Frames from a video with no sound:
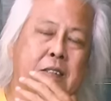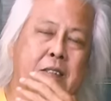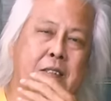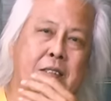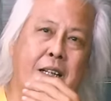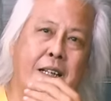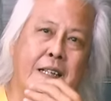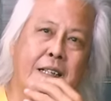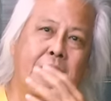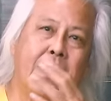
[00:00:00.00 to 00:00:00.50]
เส
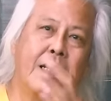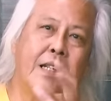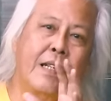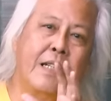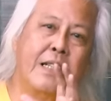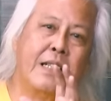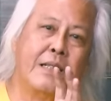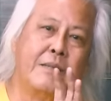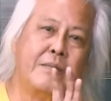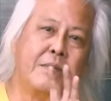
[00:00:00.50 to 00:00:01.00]
ร็จก็เลย
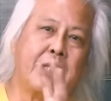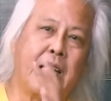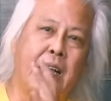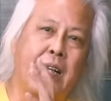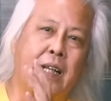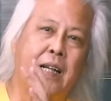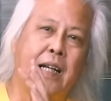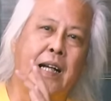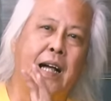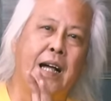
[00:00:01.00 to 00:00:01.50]
เริ่มจัด
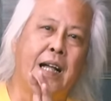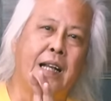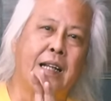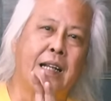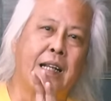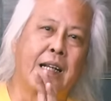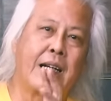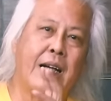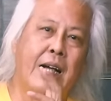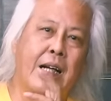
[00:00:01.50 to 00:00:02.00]
รายการ
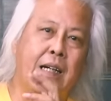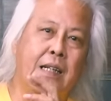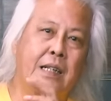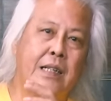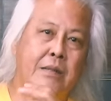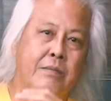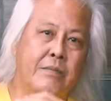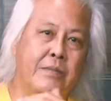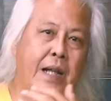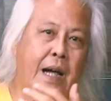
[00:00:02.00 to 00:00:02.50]
รายการก็
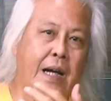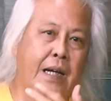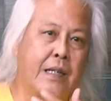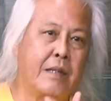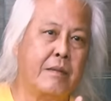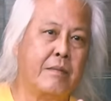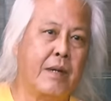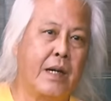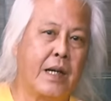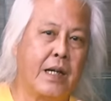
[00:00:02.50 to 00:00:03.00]
เริ่มดัง
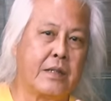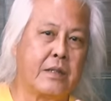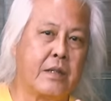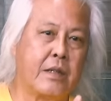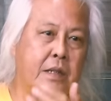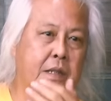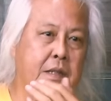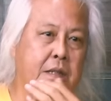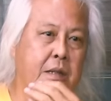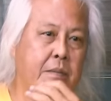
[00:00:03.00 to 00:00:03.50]
ขึ้นมาตอ
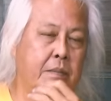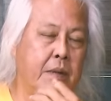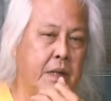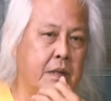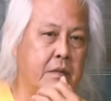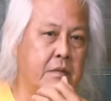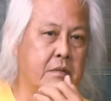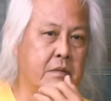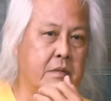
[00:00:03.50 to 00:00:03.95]
นนั้นจะเป็น